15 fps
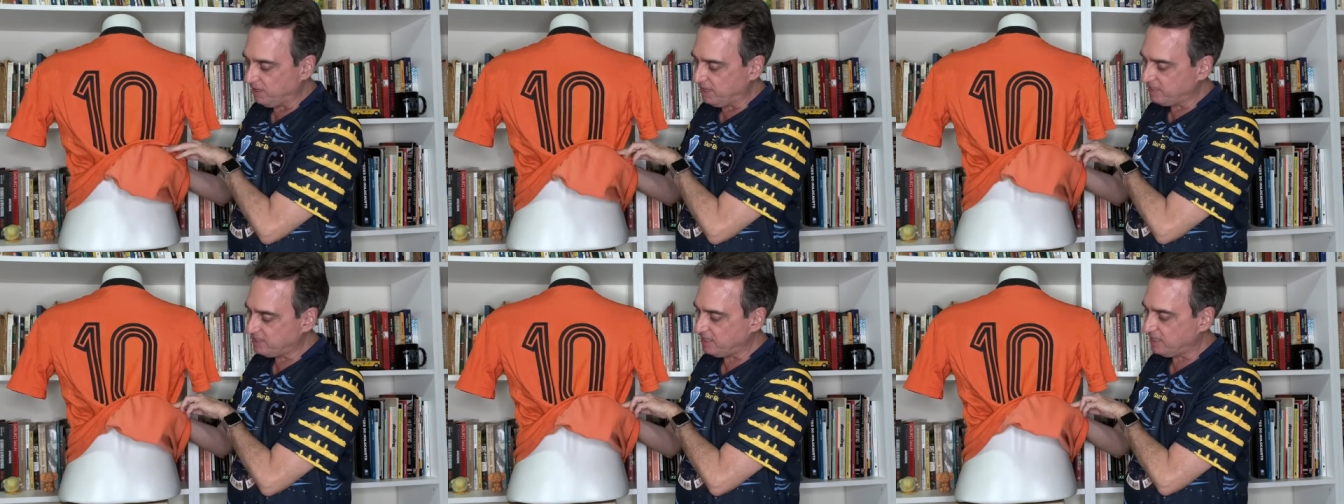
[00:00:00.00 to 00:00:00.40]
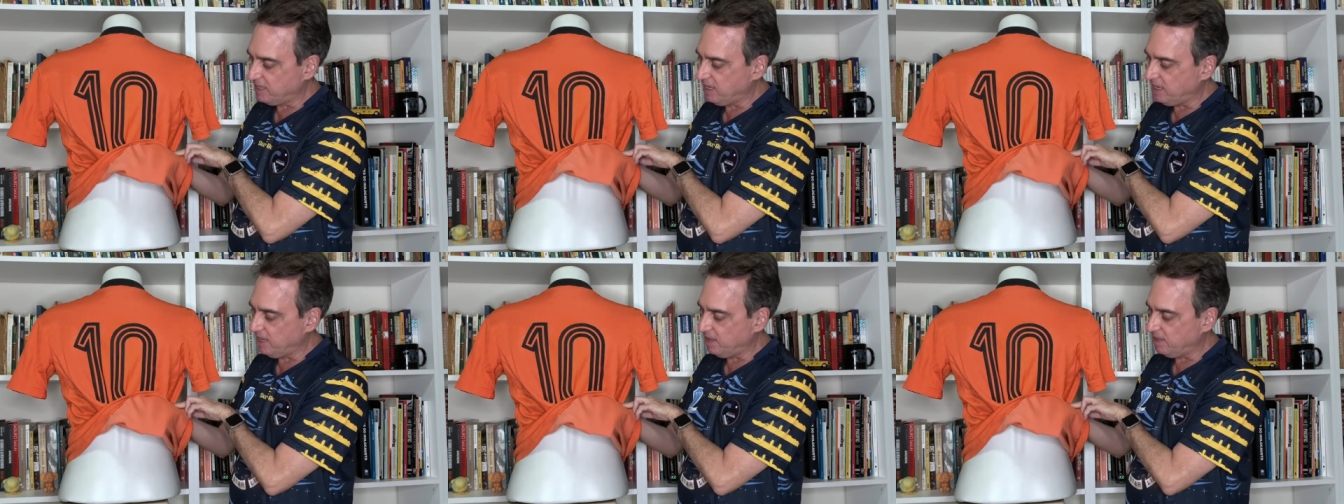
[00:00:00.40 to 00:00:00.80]
e esse
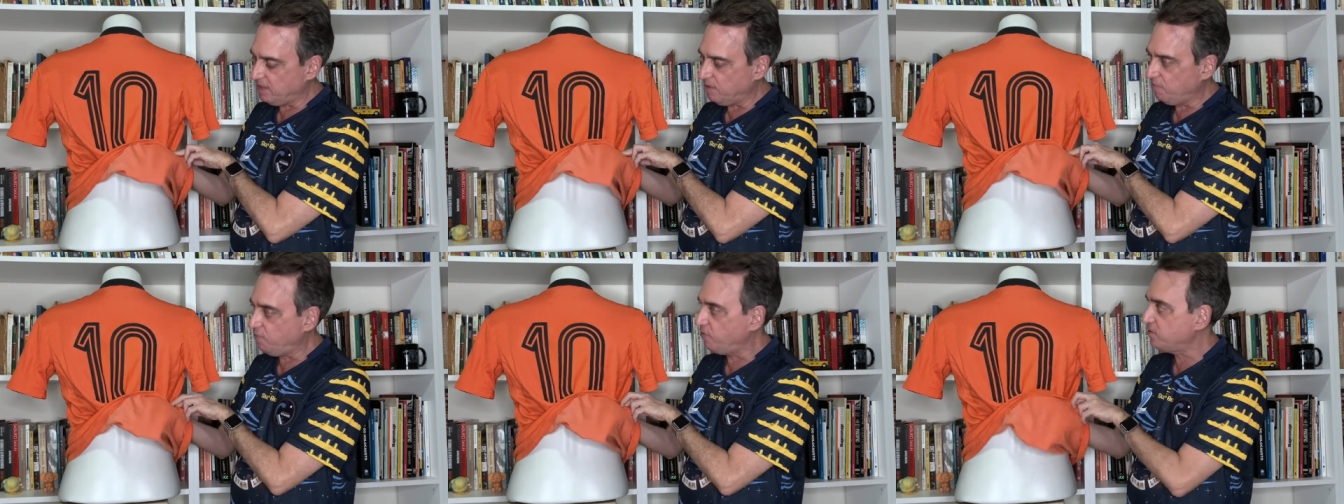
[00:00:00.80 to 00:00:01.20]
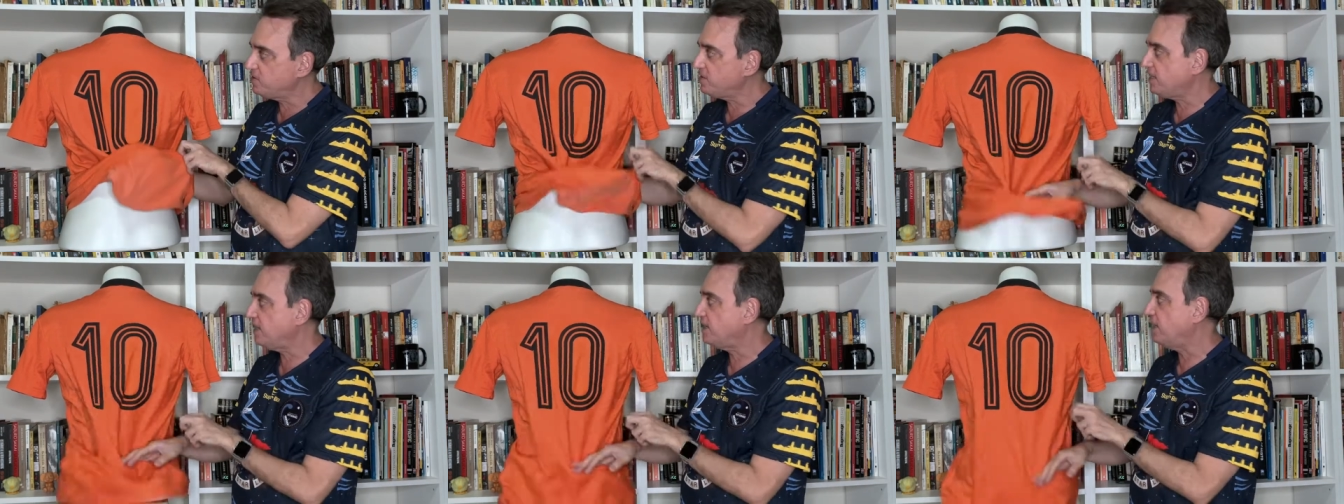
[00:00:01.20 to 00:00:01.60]
aqui não
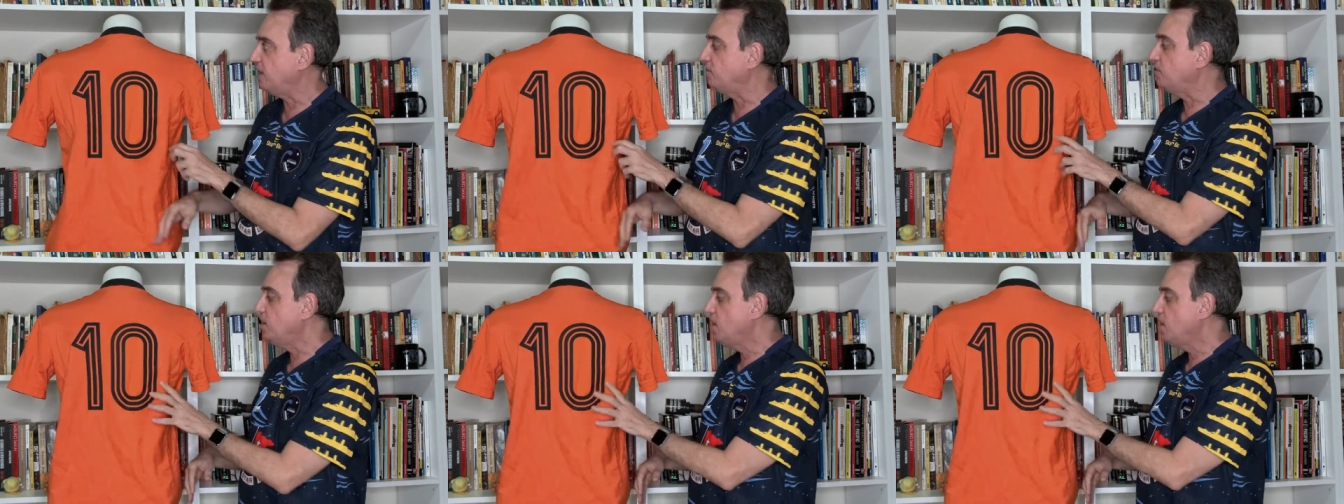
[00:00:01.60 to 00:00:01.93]
fosse tratado.